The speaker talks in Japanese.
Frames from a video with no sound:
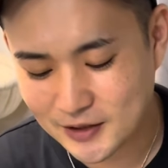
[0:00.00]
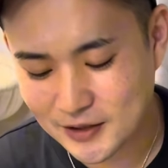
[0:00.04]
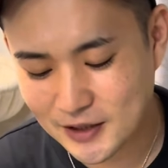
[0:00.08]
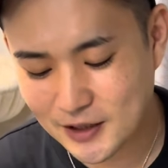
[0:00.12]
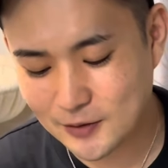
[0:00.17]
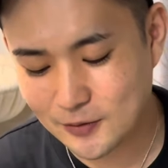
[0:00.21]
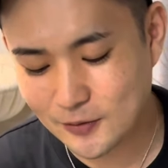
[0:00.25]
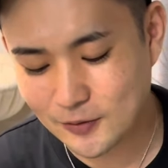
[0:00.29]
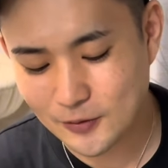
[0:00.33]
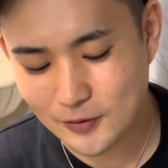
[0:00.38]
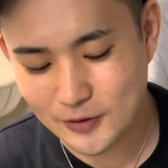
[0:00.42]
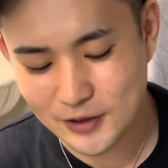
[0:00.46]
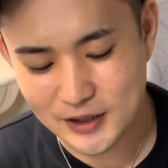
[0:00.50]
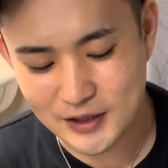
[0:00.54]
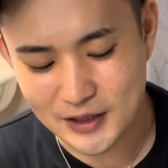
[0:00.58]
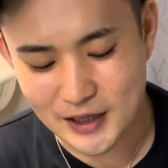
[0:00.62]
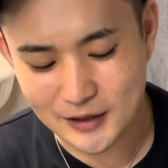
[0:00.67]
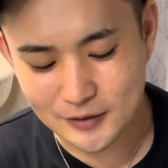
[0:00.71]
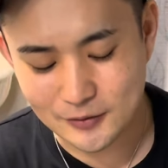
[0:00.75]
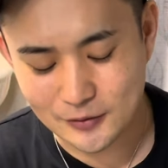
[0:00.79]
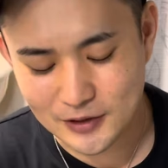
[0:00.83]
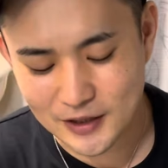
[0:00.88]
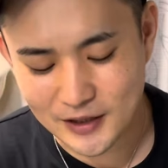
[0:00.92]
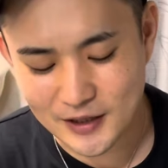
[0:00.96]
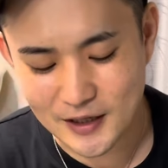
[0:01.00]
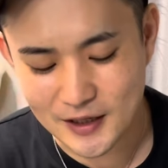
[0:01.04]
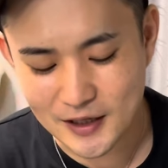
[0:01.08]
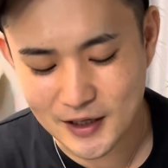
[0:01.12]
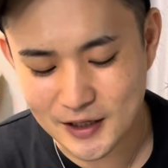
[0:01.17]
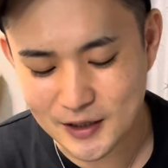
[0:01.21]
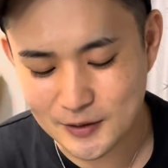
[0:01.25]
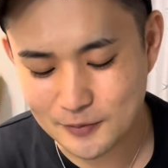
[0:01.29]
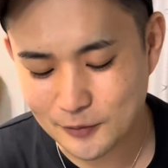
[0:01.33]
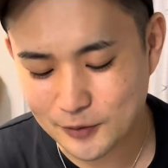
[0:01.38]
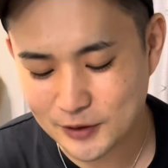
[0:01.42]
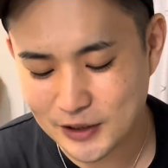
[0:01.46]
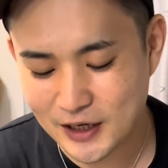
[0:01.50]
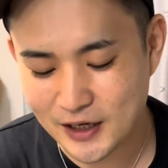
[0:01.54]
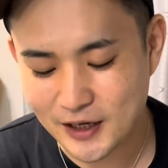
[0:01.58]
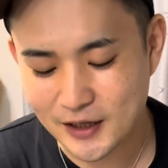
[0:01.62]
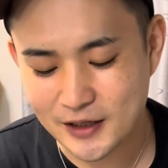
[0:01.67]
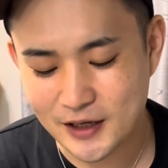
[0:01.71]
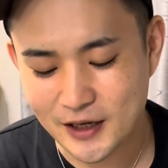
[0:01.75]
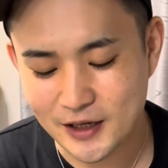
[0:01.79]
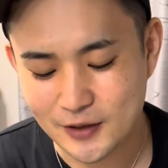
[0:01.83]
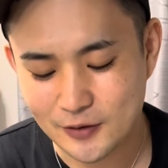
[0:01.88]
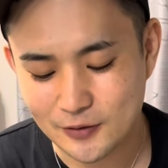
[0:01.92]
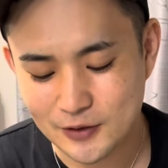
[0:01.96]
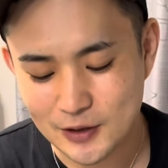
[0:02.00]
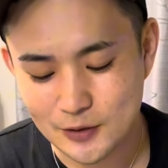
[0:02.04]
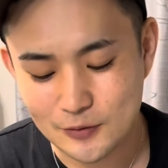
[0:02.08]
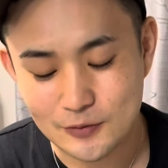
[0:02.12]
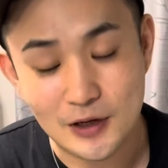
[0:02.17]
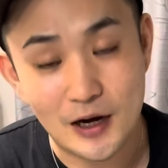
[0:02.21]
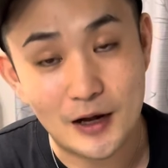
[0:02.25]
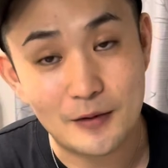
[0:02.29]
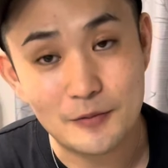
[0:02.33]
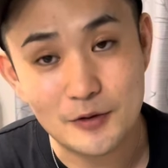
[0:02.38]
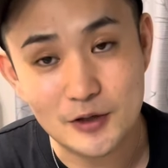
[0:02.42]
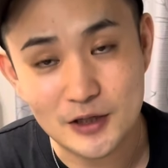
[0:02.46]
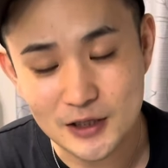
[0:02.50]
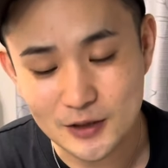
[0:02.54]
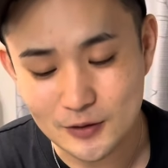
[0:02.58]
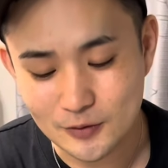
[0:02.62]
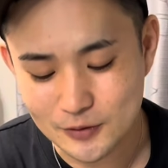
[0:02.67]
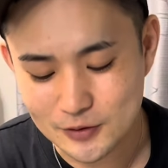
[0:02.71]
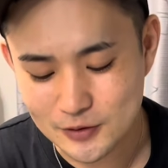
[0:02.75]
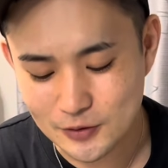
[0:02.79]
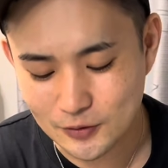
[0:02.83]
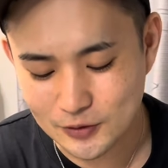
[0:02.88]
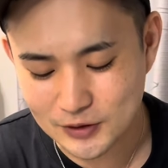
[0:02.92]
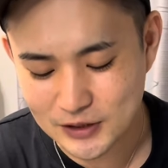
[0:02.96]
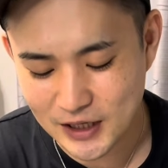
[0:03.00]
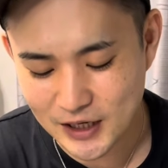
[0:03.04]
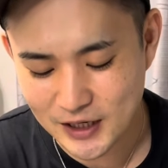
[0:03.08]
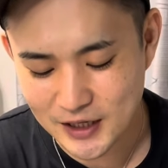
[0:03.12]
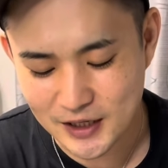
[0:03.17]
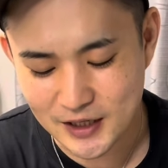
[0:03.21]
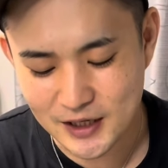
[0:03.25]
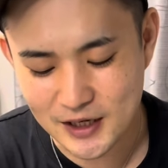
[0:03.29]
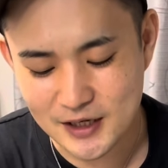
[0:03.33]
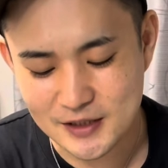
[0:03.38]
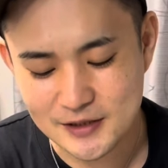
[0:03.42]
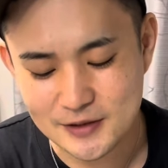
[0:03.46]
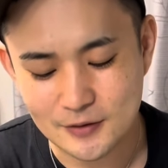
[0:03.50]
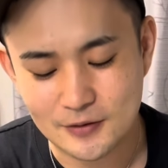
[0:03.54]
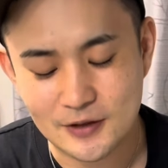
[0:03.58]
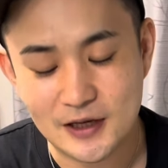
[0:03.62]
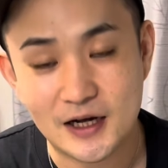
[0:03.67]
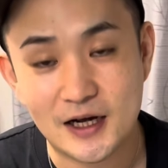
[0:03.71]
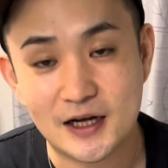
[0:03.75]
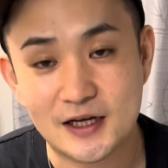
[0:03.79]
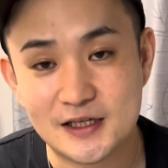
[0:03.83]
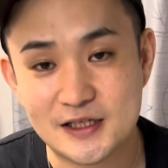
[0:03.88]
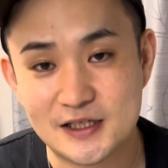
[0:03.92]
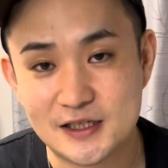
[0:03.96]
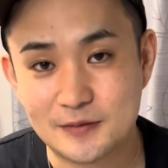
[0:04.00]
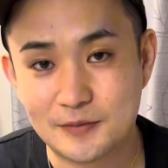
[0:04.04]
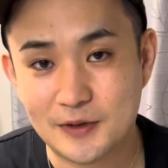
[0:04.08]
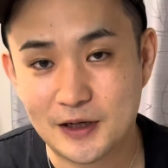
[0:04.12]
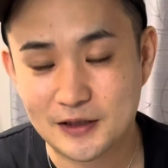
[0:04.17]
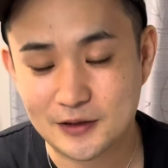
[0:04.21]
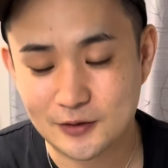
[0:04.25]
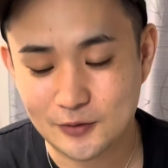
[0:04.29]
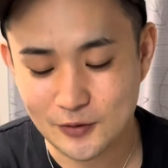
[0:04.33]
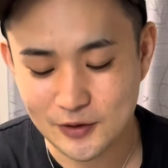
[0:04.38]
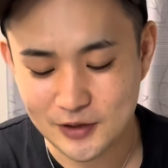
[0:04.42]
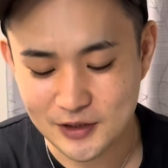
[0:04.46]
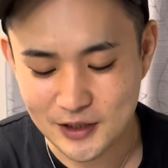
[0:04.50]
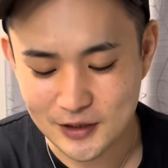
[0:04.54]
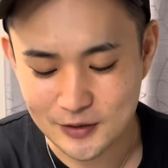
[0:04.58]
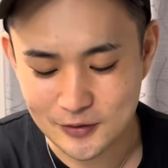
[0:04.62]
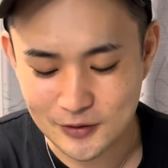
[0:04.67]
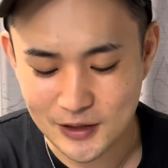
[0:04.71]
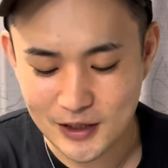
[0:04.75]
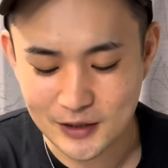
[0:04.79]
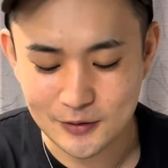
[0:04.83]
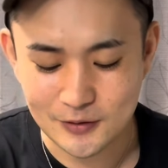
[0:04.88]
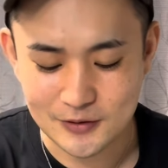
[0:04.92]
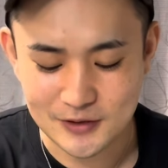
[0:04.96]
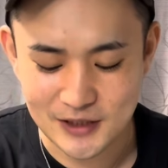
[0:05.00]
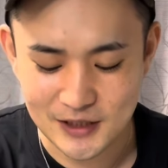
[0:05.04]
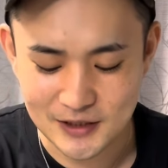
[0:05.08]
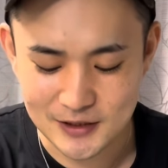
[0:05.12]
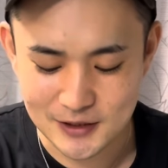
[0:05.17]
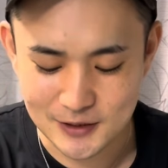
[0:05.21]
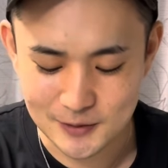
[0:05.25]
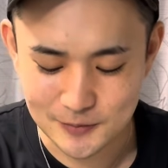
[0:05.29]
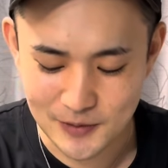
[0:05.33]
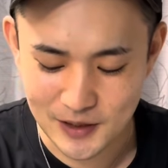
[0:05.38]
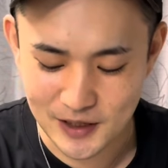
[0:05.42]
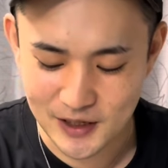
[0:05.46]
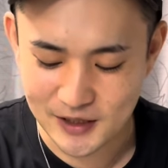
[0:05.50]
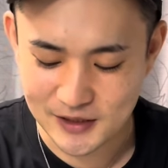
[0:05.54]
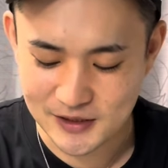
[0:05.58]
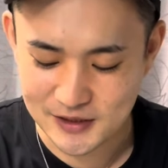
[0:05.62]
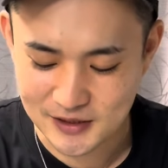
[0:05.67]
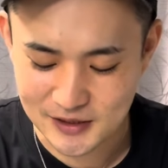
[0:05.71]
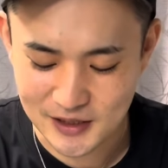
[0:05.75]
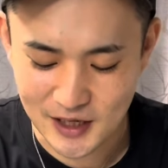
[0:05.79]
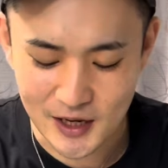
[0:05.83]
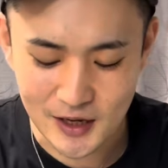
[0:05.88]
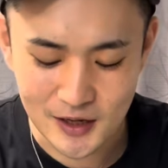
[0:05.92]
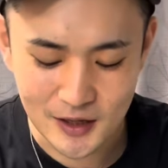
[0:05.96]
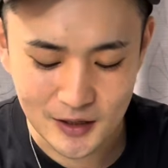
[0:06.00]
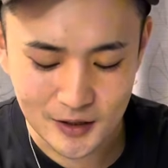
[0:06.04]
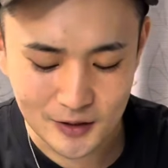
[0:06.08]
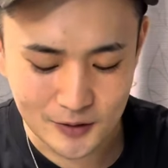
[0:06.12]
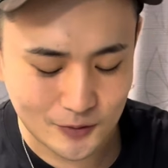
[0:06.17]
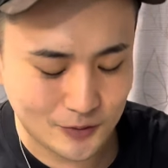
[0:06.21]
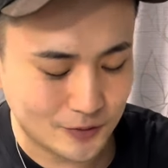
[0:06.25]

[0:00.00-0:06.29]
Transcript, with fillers: で、残り何の手がかりにもならないように、裏向きの状態でケースの中にしまっといてくれと説明して、